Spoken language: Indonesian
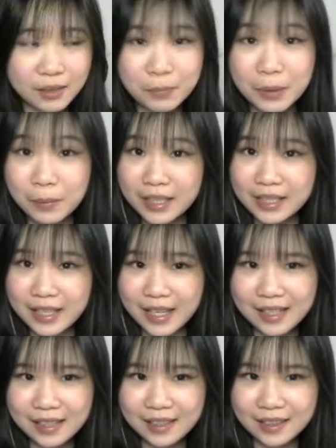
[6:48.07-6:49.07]
belas
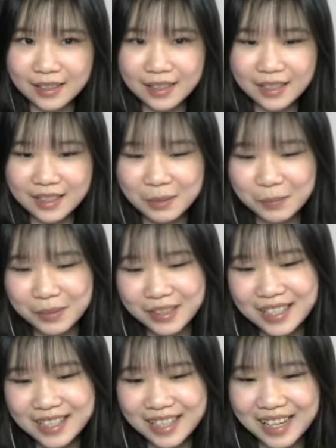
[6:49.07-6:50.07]
DL ya. Ini
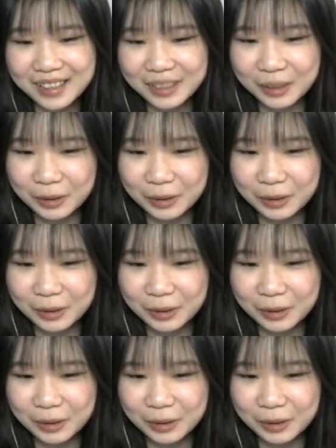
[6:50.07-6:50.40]
dapatnya satu.